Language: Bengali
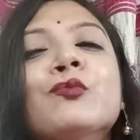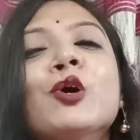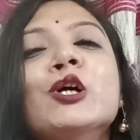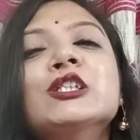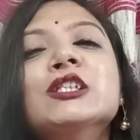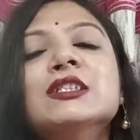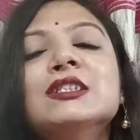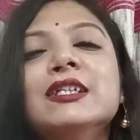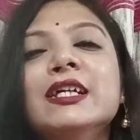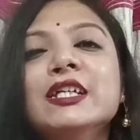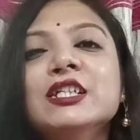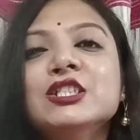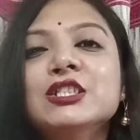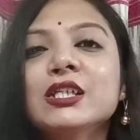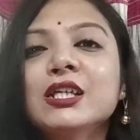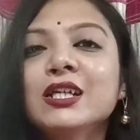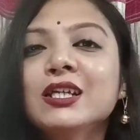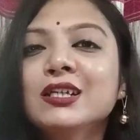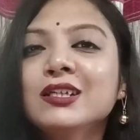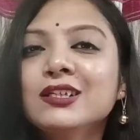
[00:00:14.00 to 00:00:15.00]
সময়টাতে
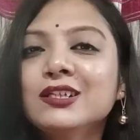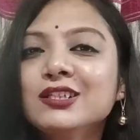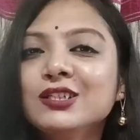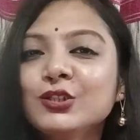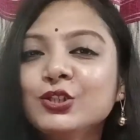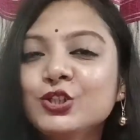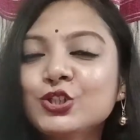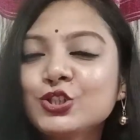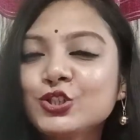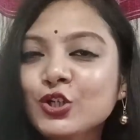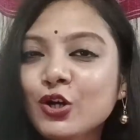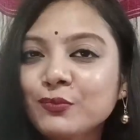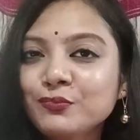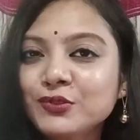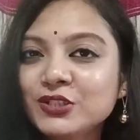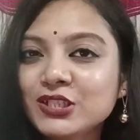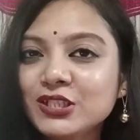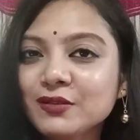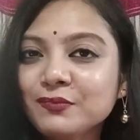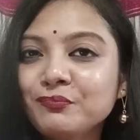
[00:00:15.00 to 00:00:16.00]
এসে
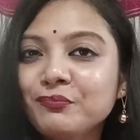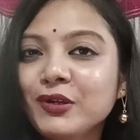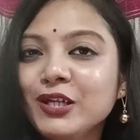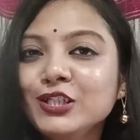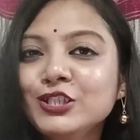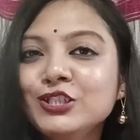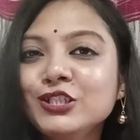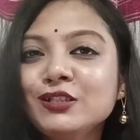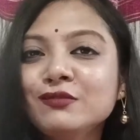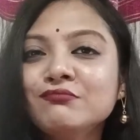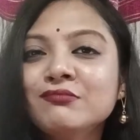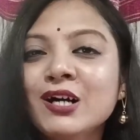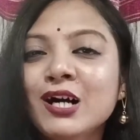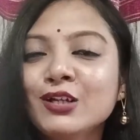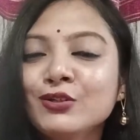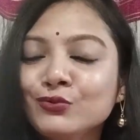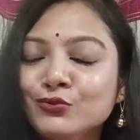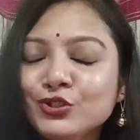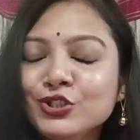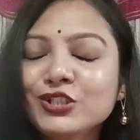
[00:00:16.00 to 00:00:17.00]
সবচেয়ে বেশি
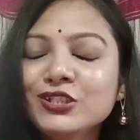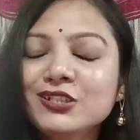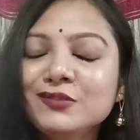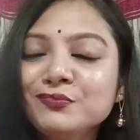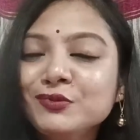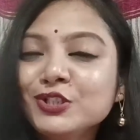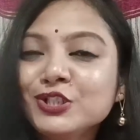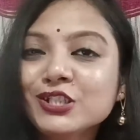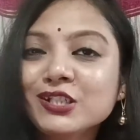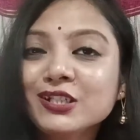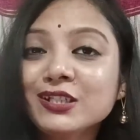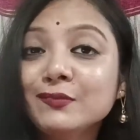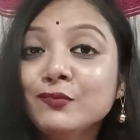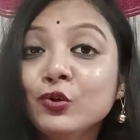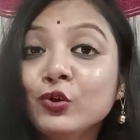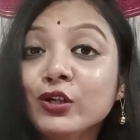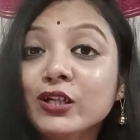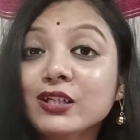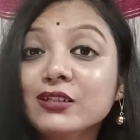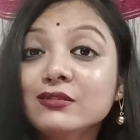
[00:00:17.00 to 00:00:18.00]
মানুষ ডিপ্রেশনে
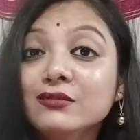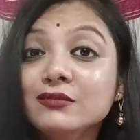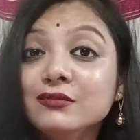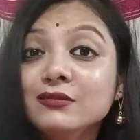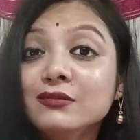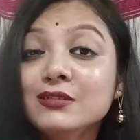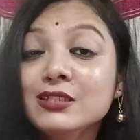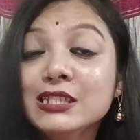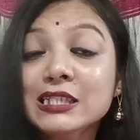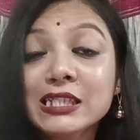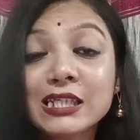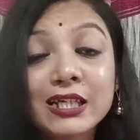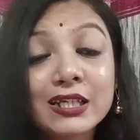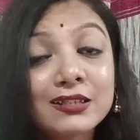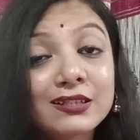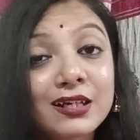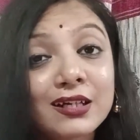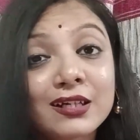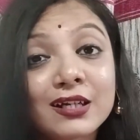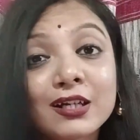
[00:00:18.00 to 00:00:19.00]
ভোগেন
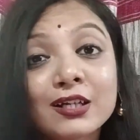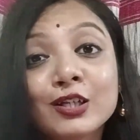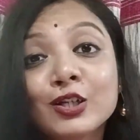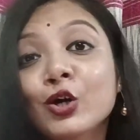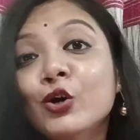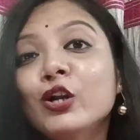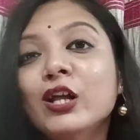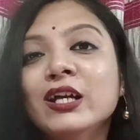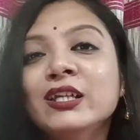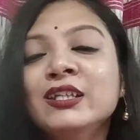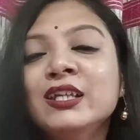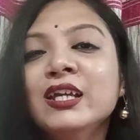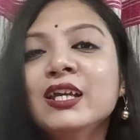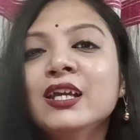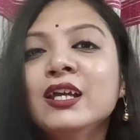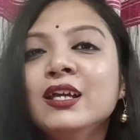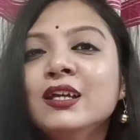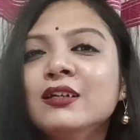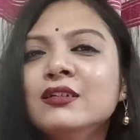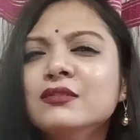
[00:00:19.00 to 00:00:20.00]
টিকে থাকার লড়াইয়ে
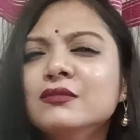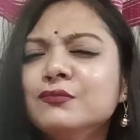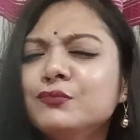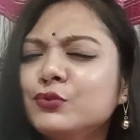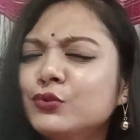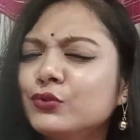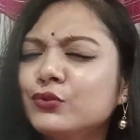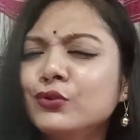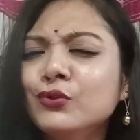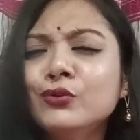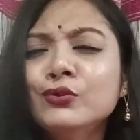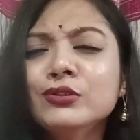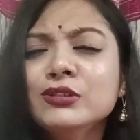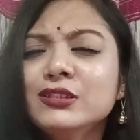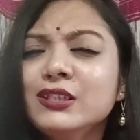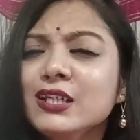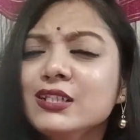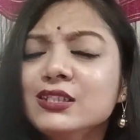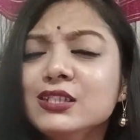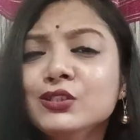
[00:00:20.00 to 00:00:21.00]
প্রখর
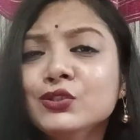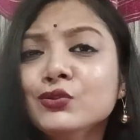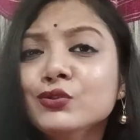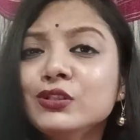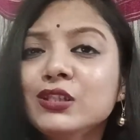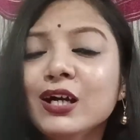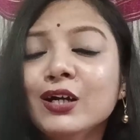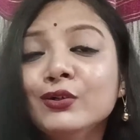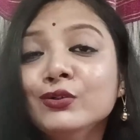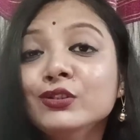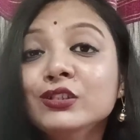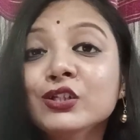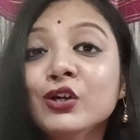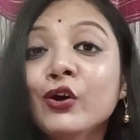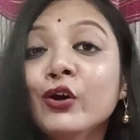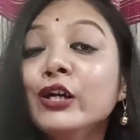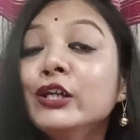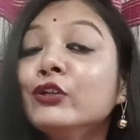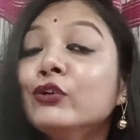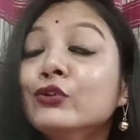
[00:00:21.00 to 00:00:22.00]
তেজি যোদ্ধা হতে
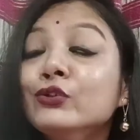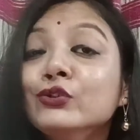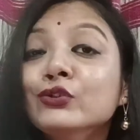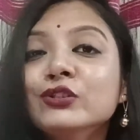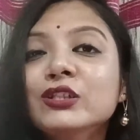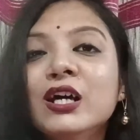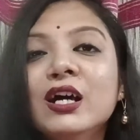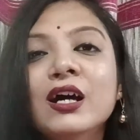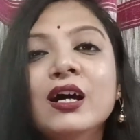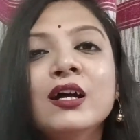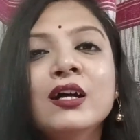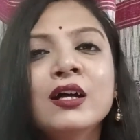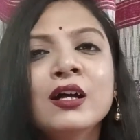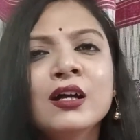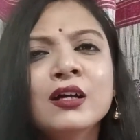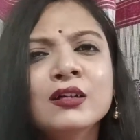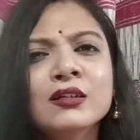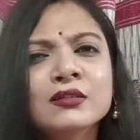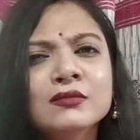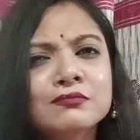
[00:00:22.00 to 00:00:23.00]
হয় অন্যথা
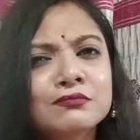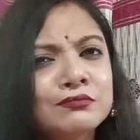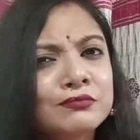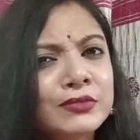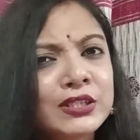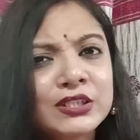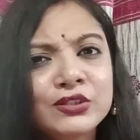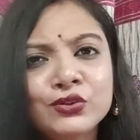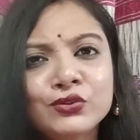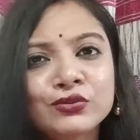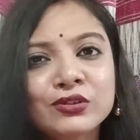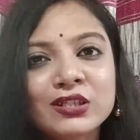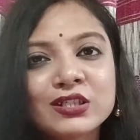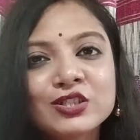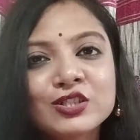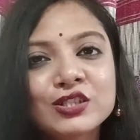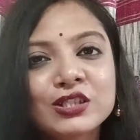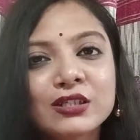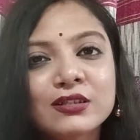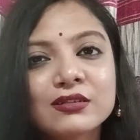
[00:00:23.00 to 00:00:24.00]
মৃত্যু
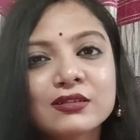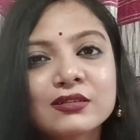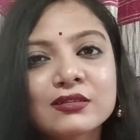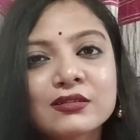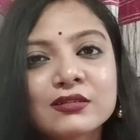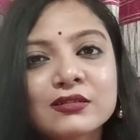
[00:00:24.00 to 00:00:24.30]
নিশ্চিত